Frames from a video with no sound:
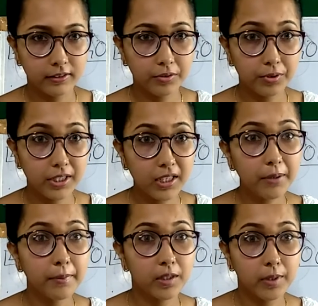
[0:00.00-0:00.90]
क्योंकि
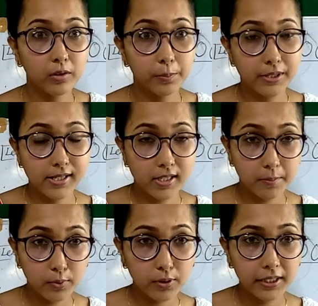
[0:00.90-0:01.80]
भगवान ऊपर से
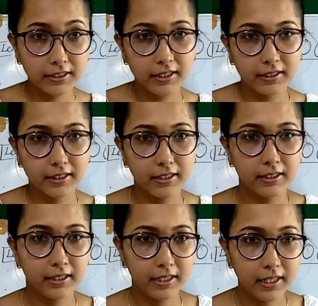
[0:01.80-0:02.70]
सबको देखते रहते हैं
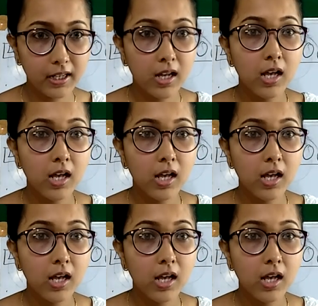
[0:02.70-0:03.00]
है ना